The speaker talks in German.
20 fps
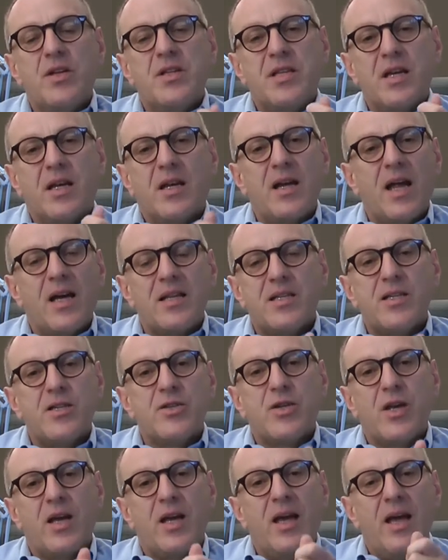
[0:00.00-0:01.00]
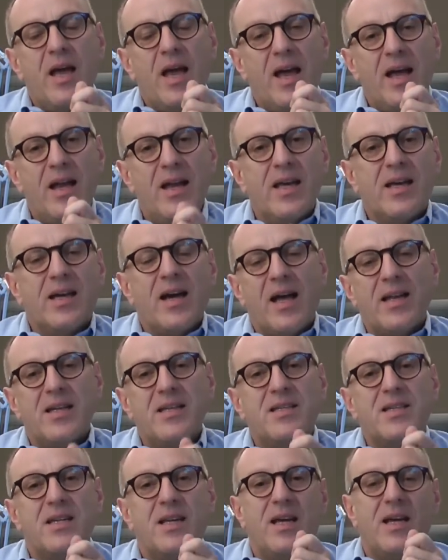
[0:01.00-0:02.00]
diese klassische,
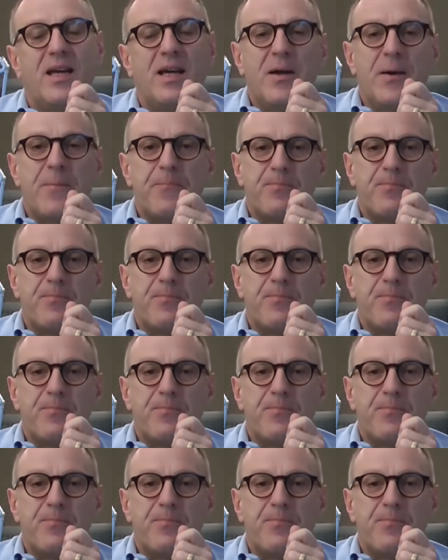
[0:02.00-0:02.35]
elegante,